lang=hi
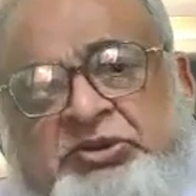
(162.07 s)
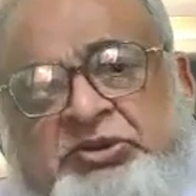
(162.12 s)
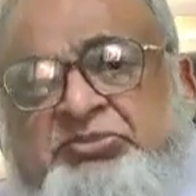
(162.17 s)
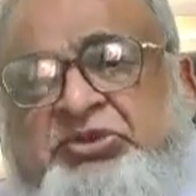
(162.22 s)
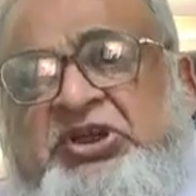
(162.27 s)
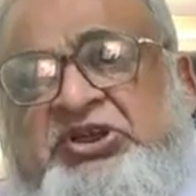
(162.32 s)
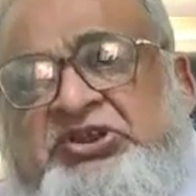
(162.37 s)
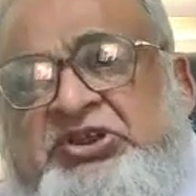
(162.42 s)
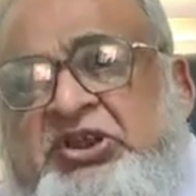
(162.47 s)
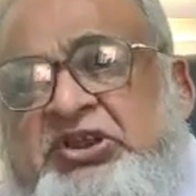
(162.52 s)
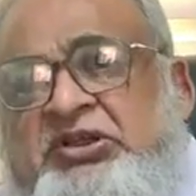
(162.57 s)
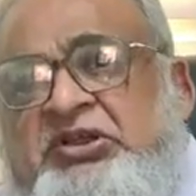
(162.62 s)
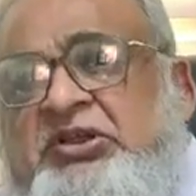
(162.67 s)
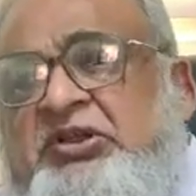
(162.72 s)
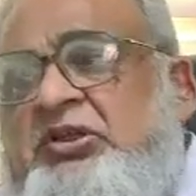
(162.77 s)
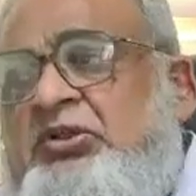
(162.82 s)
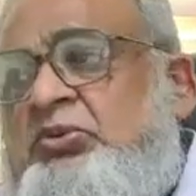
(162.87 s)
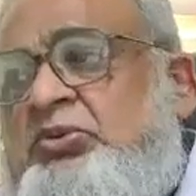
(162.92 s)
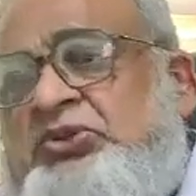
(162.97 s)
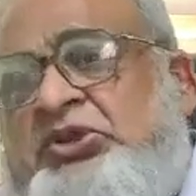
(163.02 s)
सब्जेक्ट्स है
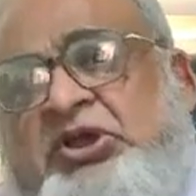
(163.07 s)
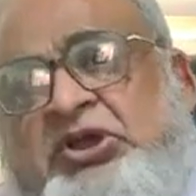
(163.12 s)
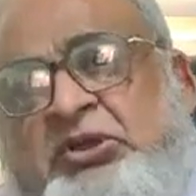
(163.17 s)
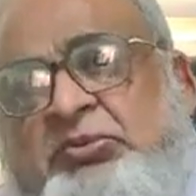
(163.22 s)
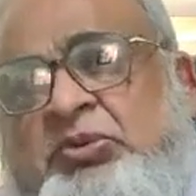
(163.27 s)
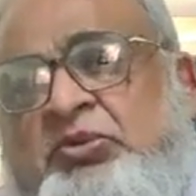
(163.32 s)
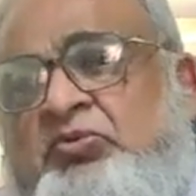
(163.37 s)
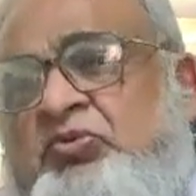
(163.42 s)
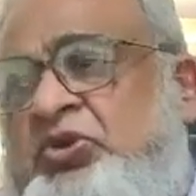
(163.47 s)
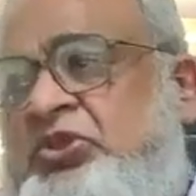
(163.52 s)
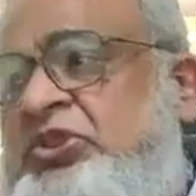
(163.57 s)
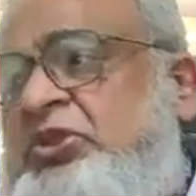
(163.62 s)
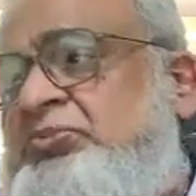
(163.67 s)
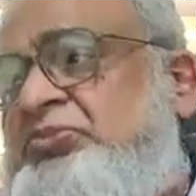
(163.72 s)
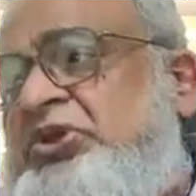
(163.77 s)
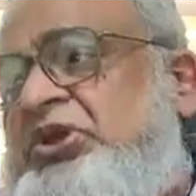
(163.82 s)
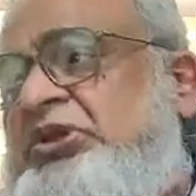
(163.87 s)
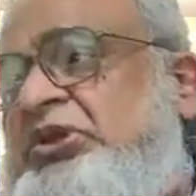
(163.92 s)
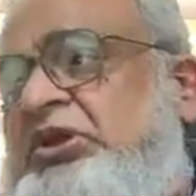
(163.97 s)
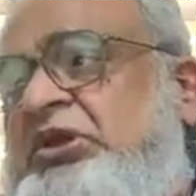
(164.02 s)
वो तकरीबन वही
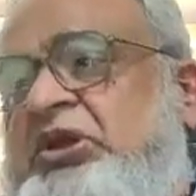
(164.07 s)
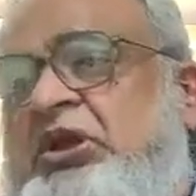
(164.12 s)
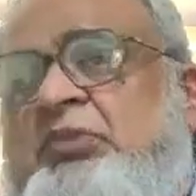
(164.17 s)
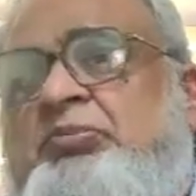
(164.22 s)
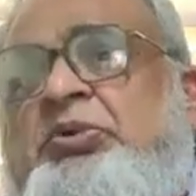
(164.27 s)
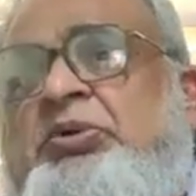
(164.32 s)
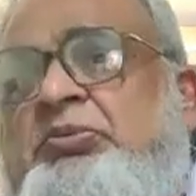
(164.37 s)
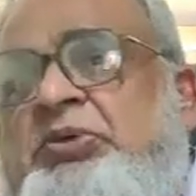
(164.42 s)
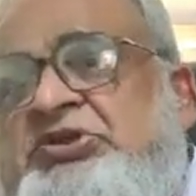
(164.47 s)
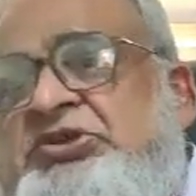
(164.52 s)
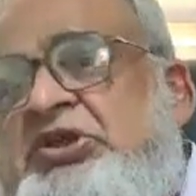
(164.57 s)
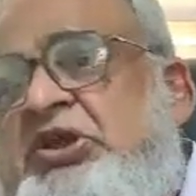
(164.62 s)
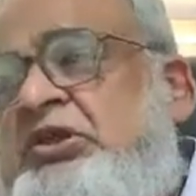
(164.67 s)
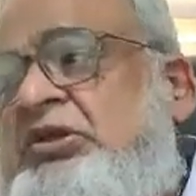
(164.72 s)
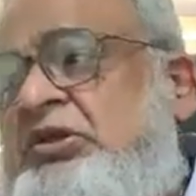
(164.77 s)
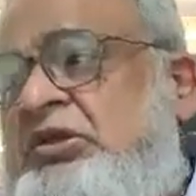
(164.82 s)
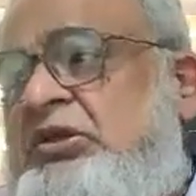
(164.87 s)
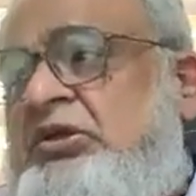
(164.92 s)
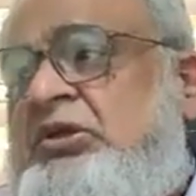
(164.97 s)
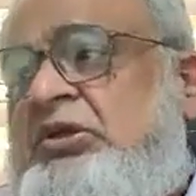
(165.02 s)
सब्जेक्ट है यहाँ पर
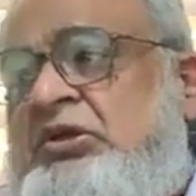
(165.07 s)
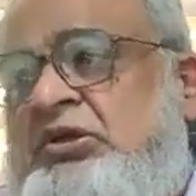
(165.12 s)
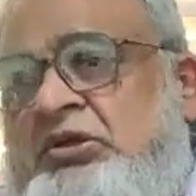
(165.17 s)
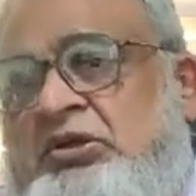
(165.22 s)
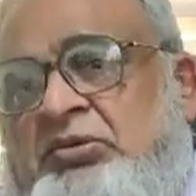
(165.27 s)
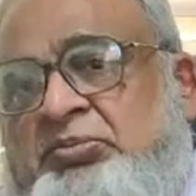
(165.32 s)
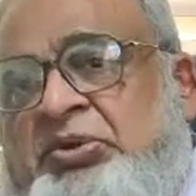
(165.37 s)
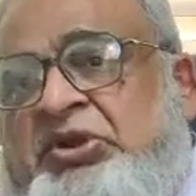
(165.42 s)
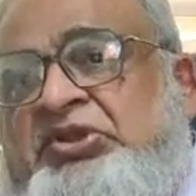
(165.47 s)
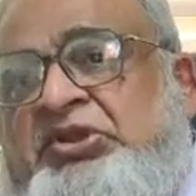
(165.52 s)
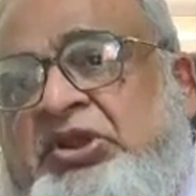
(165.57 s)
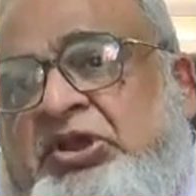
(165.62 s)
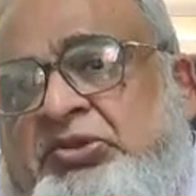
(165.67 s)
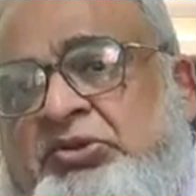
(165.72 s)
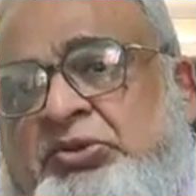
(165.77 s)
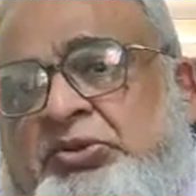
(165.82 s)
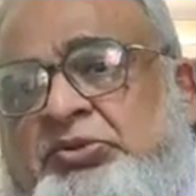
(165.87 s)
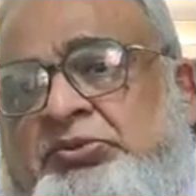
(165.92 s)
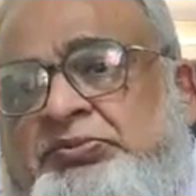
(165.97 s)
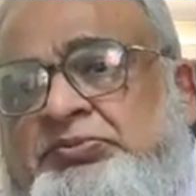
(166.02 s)
बच्चा पढ़ता
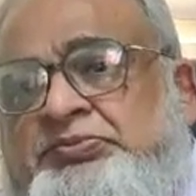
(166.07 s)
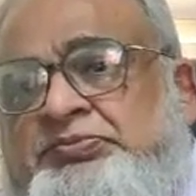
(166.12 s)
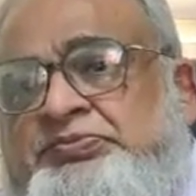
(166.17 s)
है